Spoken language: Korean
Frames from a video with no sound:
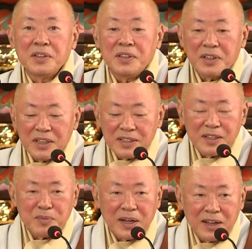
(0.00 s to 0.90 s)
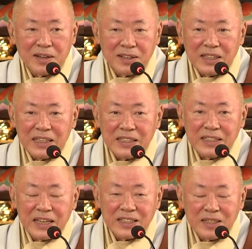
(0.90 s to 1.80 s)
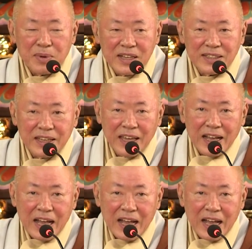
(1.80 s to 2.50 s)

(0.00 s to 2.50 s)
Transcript: 여기서 말하는 일체 시방 세계